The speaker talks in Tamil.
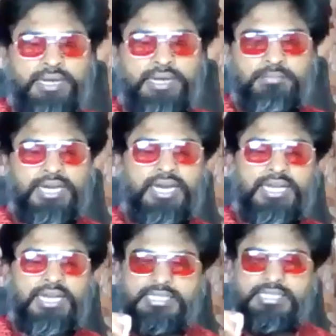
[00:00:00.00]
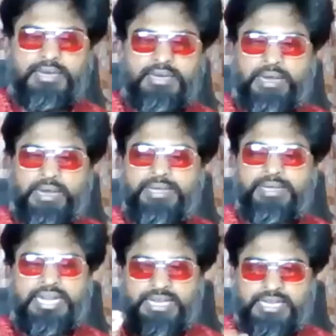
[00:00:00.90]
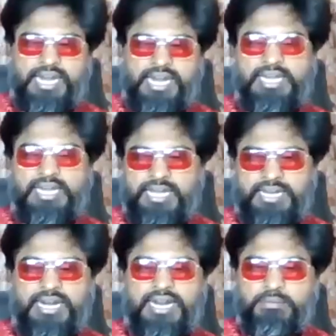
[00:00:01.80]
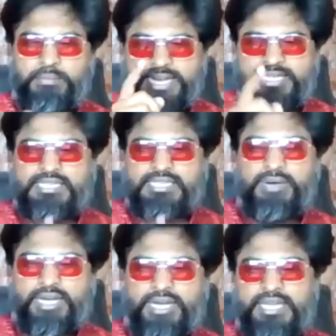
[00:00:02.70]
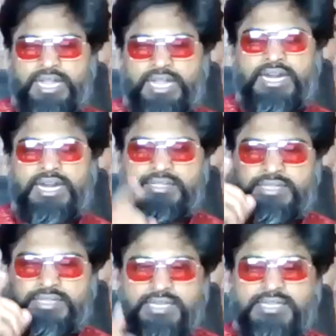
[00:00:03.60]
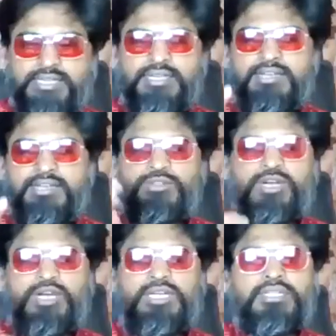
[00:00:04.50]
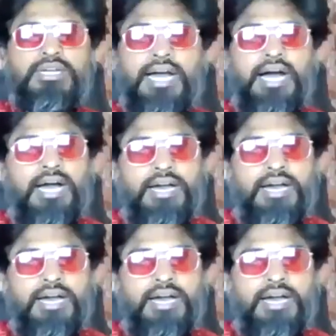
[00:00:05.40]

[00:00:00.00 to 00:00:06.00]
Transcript: மருமகளை சில மாமியார் என்ன நினைக்கிறார் என்றால் மகன் சம்பாதிக்கிறதெல்லாம் திங்கிறதுக்குனே வந்து உட்கார்ந்துருக்கா